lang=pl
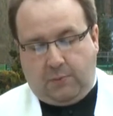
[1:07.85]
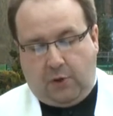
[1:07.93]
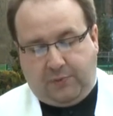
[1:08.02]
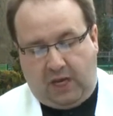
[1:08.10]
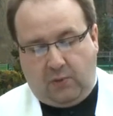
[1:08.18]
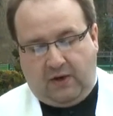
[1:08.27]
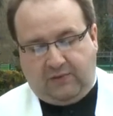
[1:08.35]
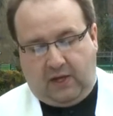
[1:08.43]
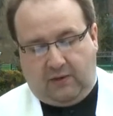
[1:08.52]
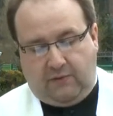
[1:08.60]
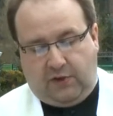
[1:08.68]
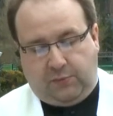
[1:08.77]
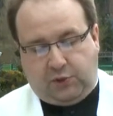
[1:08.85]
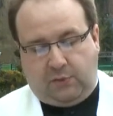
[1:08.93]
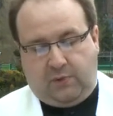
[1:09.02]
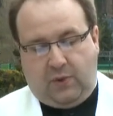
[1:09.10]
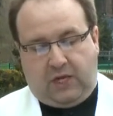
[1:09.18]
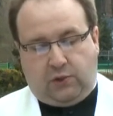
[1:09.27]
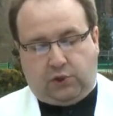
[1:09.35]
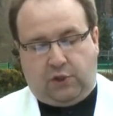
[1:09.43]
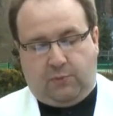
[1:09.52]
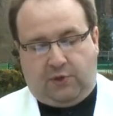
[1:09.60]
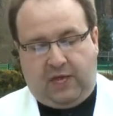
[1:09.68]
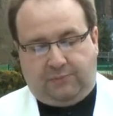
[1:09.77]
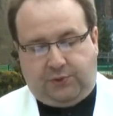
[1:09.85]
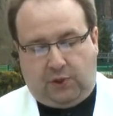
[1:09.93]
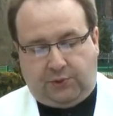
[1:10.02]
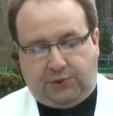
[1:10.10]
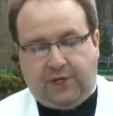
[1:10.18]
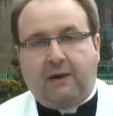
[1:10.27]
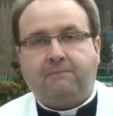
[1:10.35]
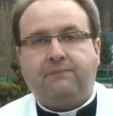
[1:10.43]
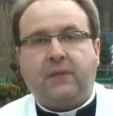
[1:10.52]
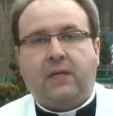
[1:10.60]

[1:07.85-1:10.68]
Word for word: Pobiegła więc i przybyła do Szymona Piotra